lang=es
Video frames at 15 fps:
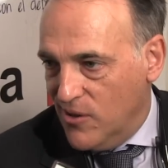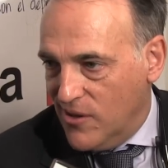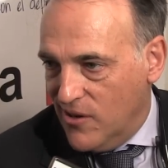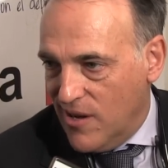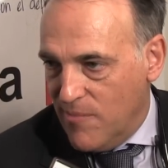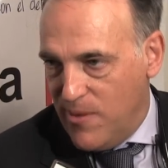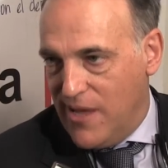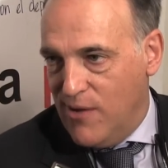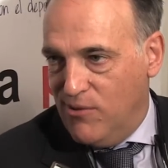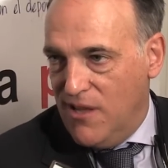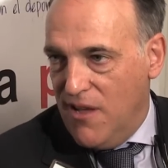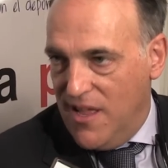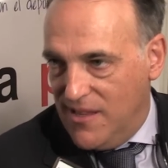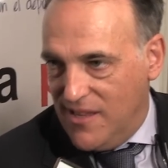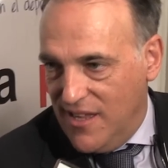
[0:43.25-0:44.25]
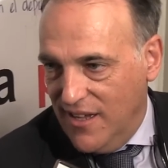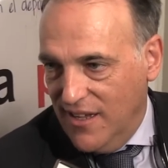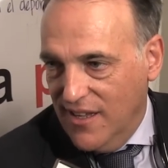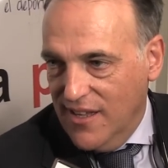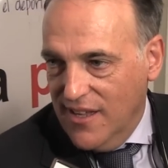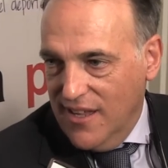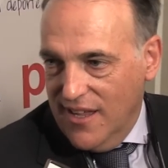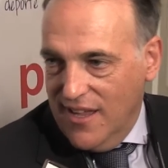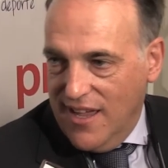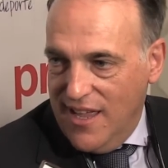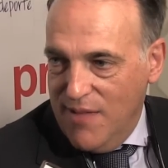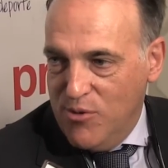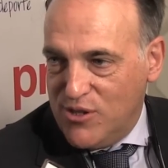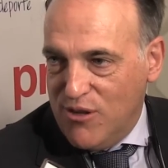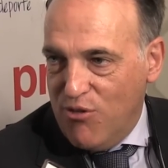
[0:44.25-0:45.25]
Yo creo que Piqué últimamente
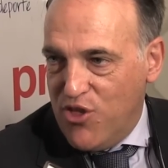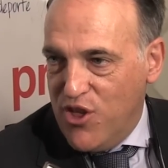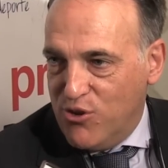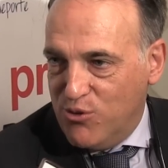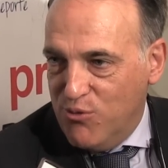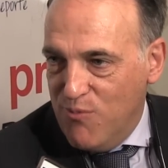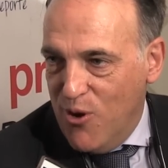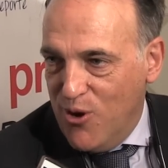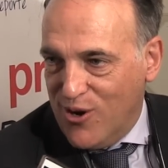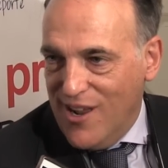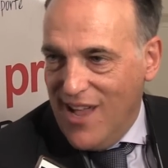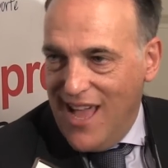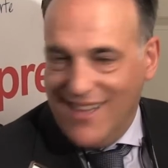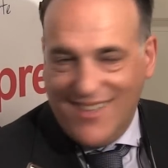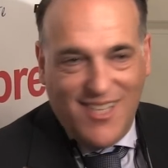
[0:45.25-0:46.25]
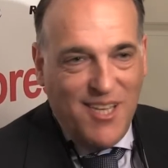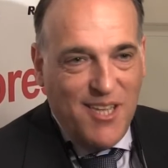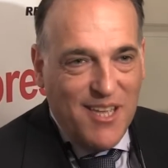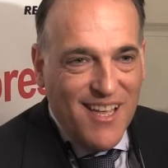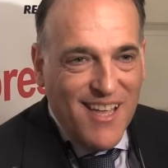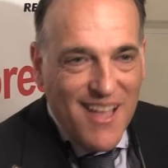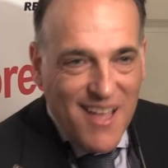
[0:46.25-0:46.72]
ha demostrado un cierto humor anti,